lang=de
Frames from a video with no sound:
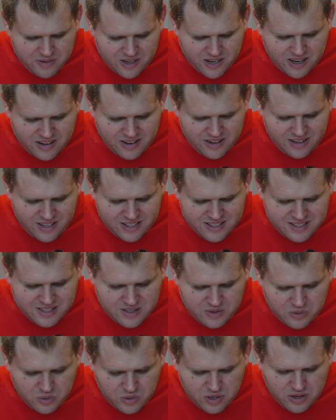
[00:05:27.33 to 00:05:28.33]
kann das
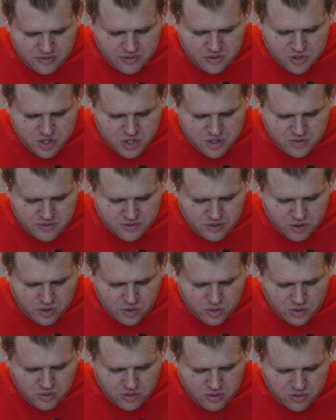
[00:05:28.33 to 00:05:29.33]
die unerwünschte
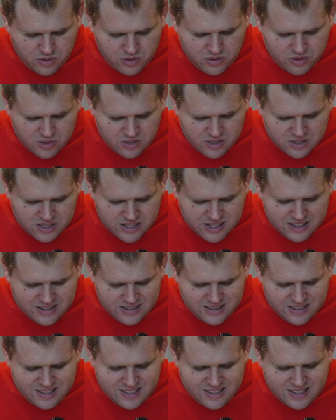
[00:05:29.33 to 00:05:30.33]
Wirkung kann,